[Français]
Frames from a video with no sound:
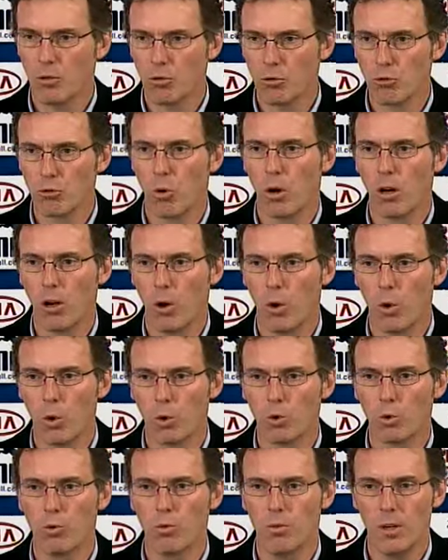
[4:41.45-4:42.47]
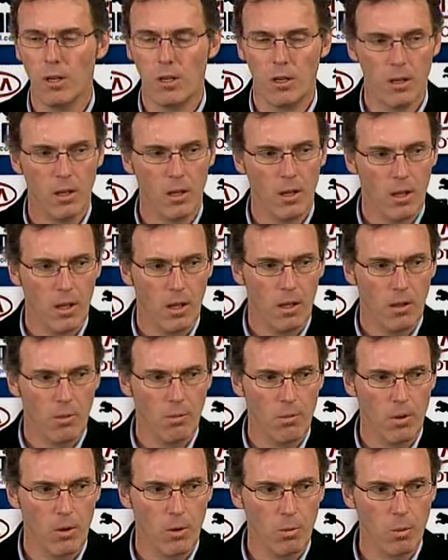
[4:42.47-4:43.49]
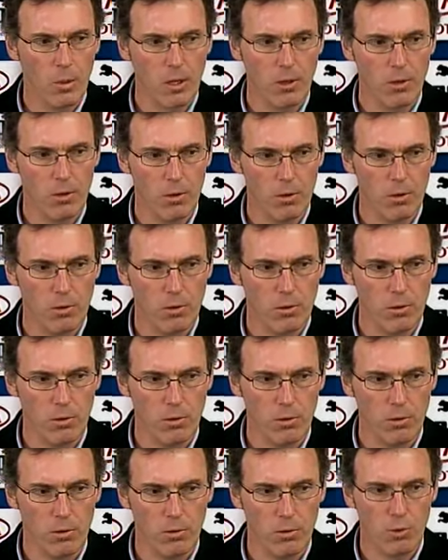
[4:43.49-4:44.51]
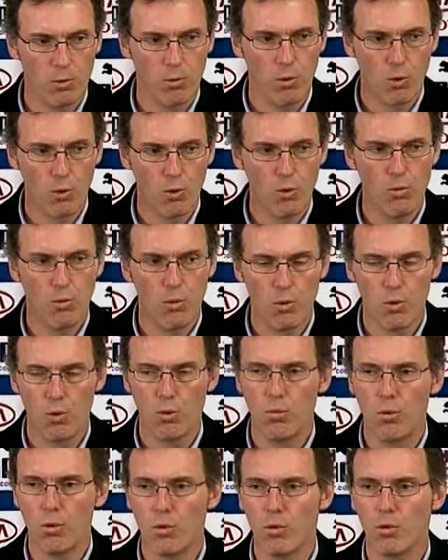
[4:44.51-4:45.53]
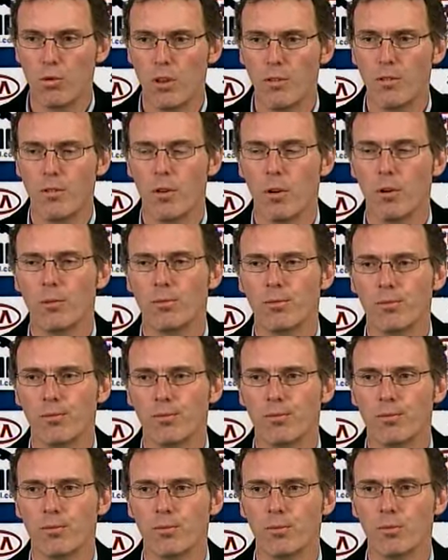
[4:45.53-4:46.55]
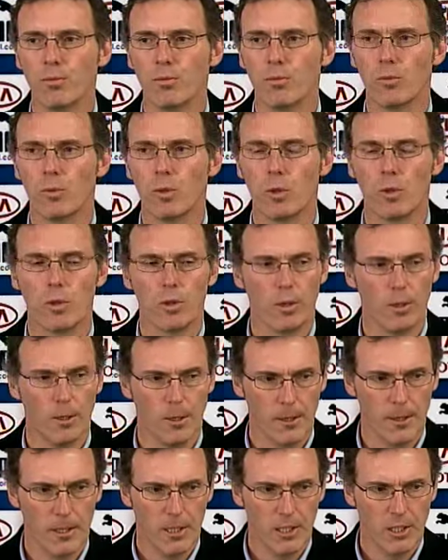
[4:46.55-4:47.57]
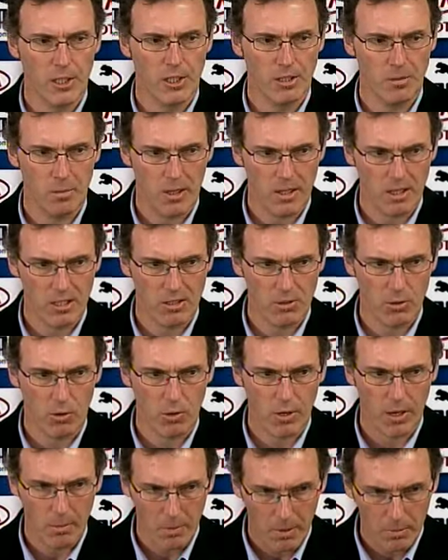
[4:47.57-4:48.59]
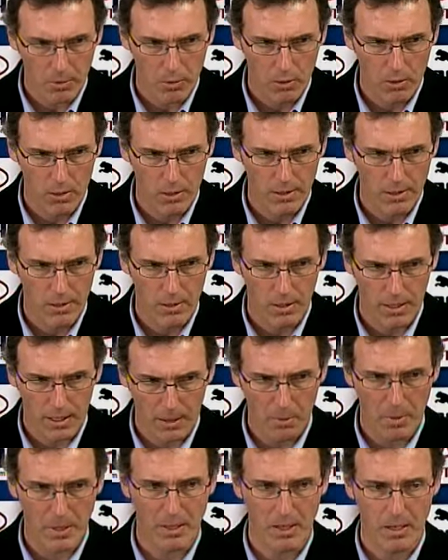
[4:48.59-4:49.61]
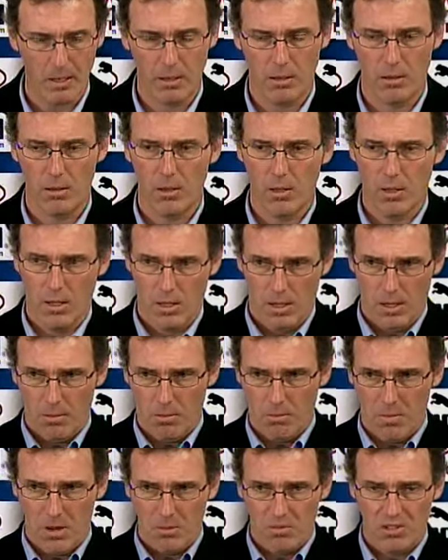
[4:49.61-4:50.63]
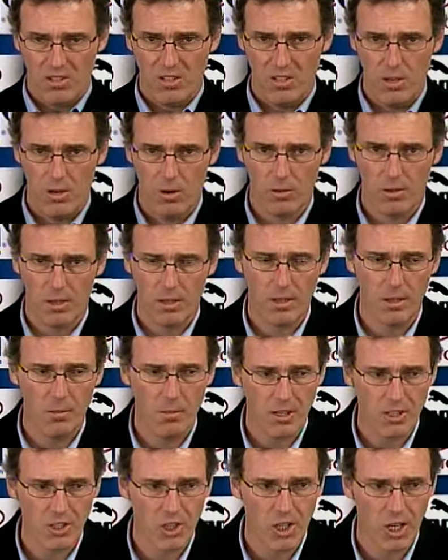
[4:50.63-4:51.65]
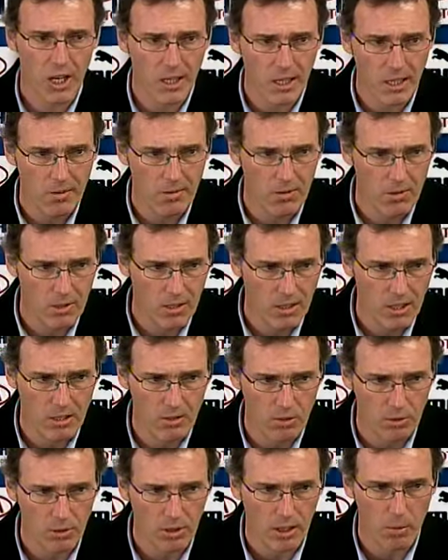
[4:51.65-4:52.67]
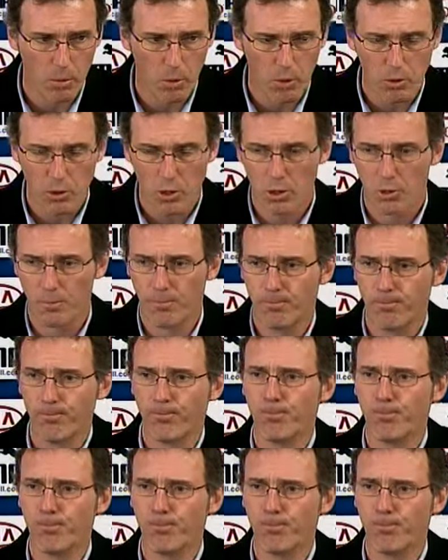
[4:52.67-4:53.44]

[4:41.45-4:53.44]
Ce soir, ils l'ont retrouvé, mais au prix de, beaucoup, beaucoup, beaucoup d'efforts. Donc, j'espère qu'ils seront capables de le, de le répéter, même si on a des matchs qui arrivent et qui sont très proches.